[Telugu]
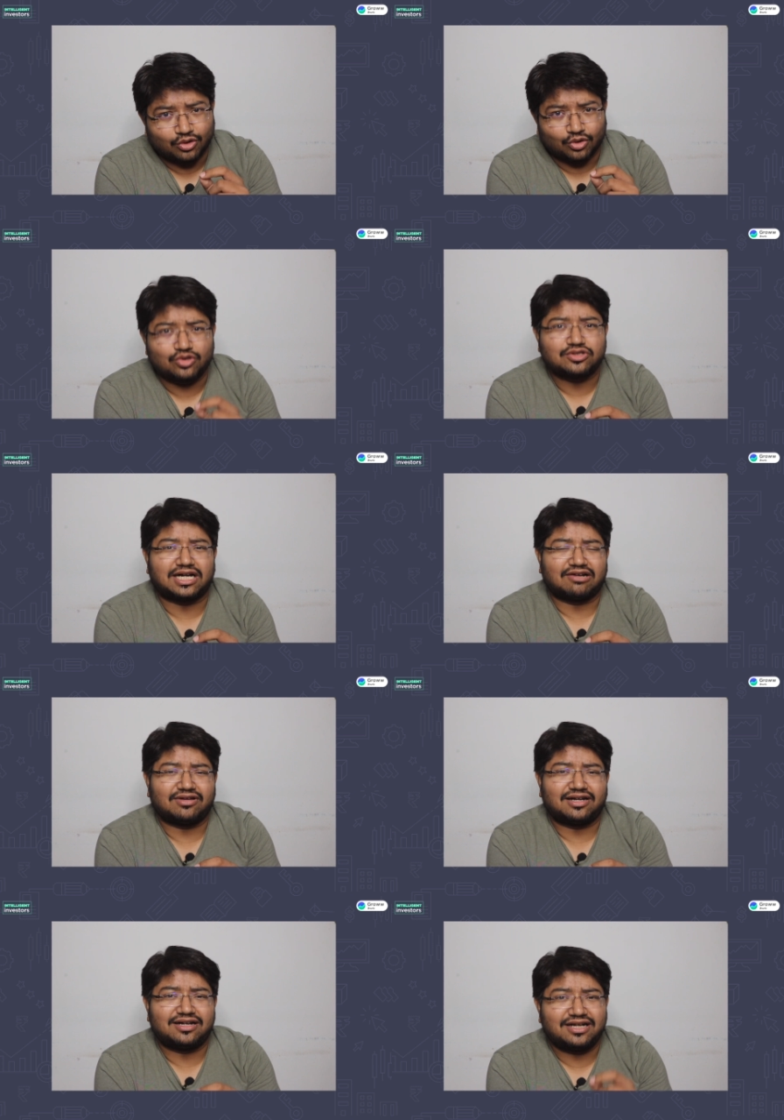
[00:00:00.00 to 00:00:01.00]
రోజు
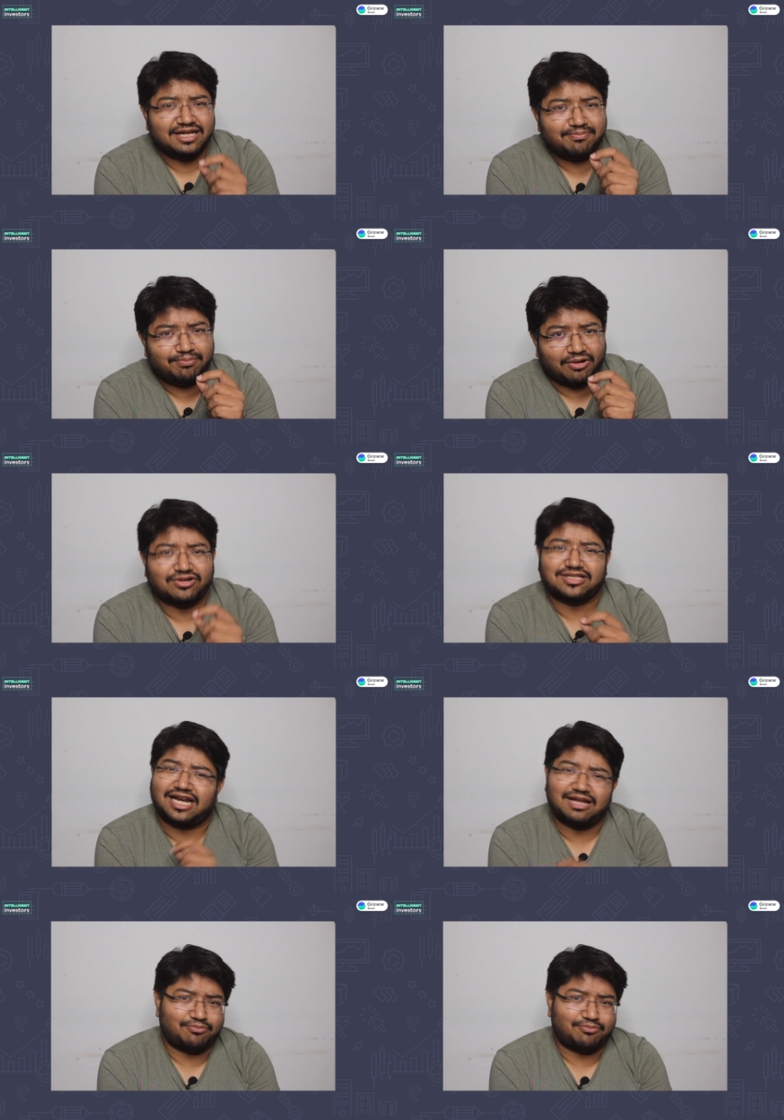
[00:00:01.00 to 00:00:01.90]
గడవాలంటే పవర్ చాలా